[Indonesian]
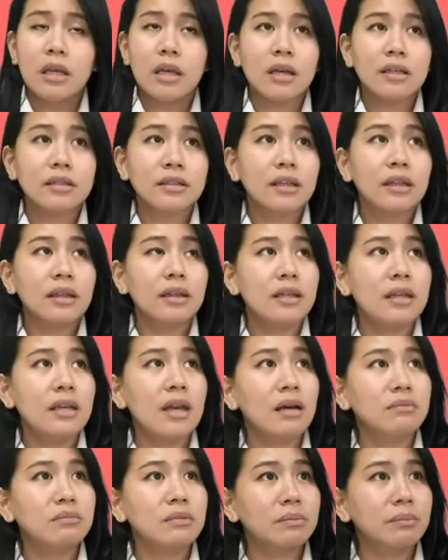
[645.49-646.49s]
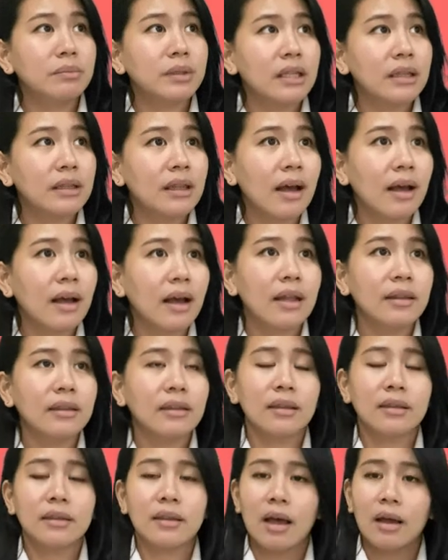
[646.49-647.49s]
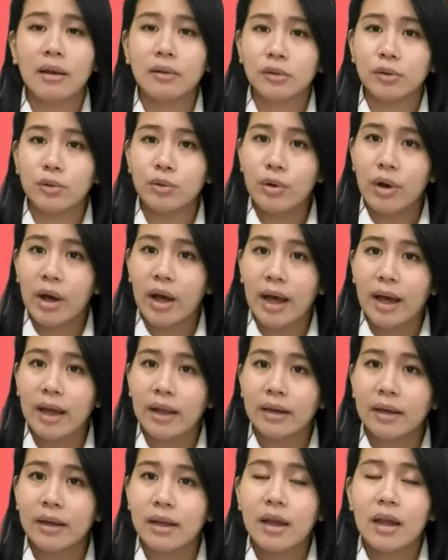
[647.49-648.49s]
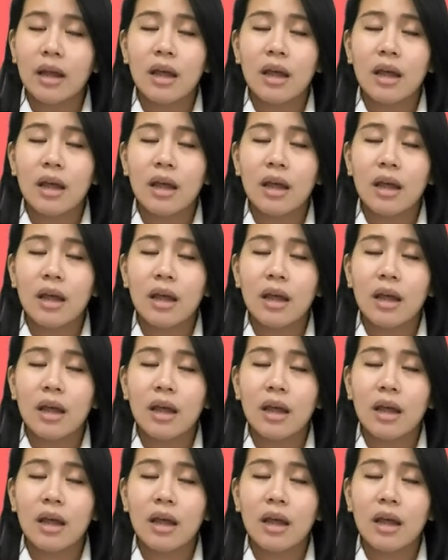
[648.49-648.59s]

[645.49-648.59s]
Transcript: yang setia memberitakan tentang Tuhan,